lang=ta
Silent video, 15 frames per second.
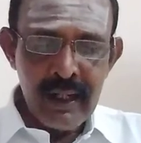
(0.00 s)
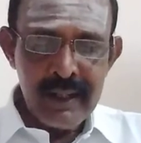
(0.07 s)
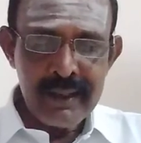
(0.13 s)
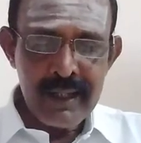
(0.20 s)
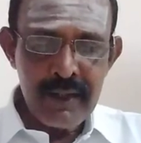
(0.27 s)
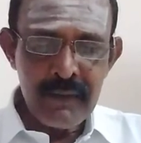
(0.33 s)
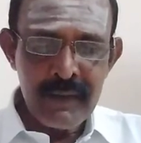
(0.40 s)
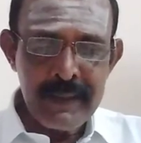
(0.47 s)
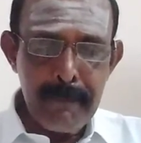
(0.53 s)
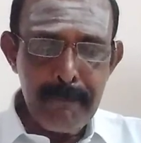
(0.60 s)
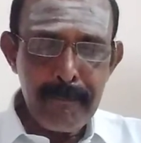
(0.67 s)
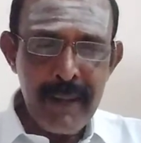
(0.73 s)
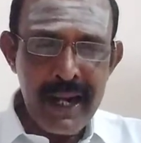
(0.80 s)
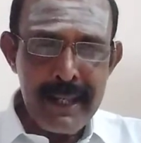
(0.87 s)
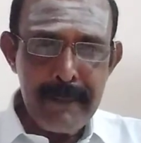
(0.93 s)
அதாவது வந்து
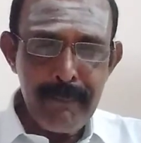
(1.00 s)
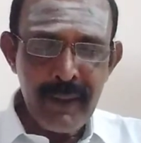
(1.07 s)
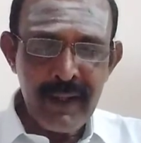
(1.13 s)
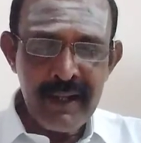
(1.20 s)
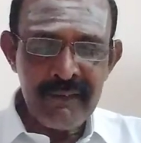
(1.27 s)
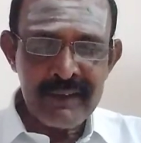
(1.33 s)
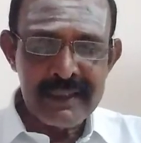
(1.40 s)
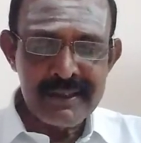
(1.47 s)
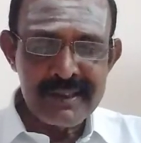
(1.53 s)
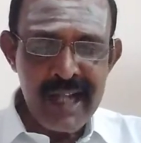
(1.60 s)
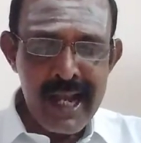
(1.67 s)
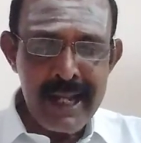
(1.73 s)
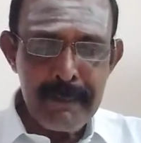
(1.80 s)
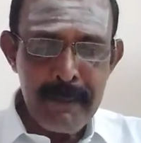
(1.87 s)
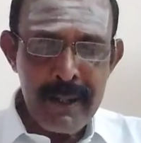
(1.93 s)
படிப்புக்கு வந்து
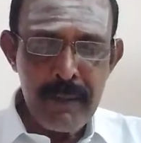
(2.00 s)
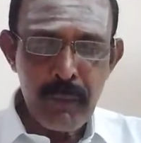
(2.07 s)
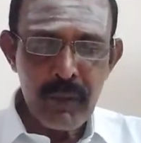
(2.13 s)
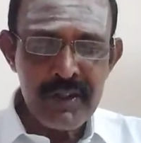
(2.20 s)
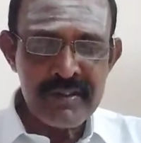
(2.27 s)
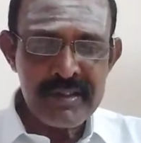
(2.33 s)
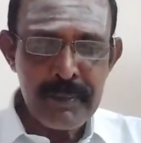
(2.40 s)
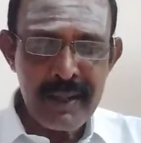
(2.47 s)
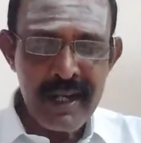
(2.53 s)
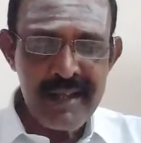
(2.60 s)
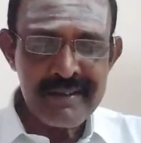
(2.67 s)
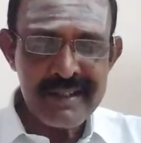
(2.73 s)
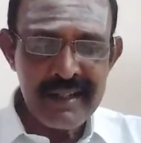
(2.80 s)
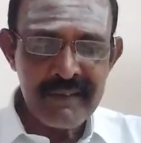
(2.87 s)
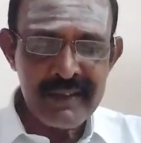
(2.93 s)
ஜாயின் பண்ணும்போது
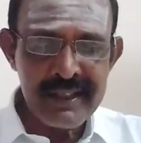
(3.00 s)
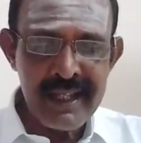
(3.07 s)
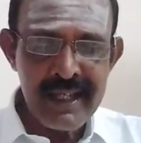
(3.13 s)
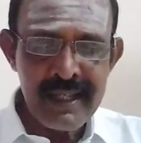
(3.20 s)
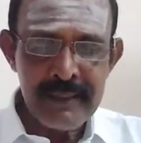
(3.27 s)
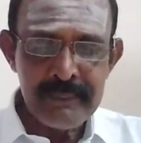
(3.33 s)
சிம்மராசியில் வந்து